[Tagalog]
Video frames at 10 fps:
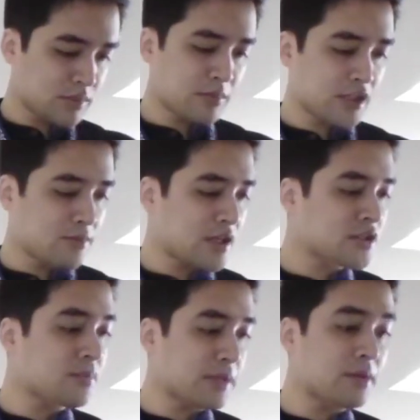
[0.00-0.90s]
Malamang
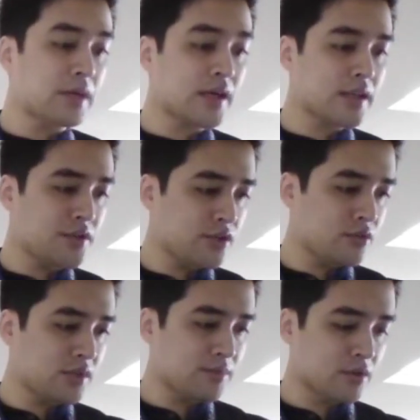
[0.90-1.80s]
sa temayan niyo yung
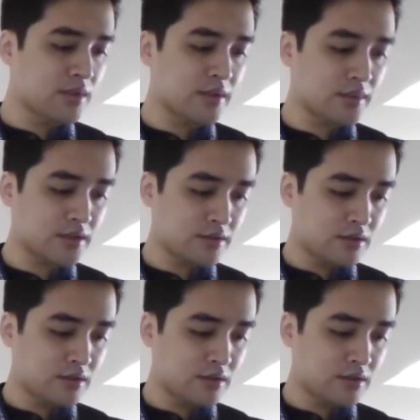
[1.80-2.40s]
may problema.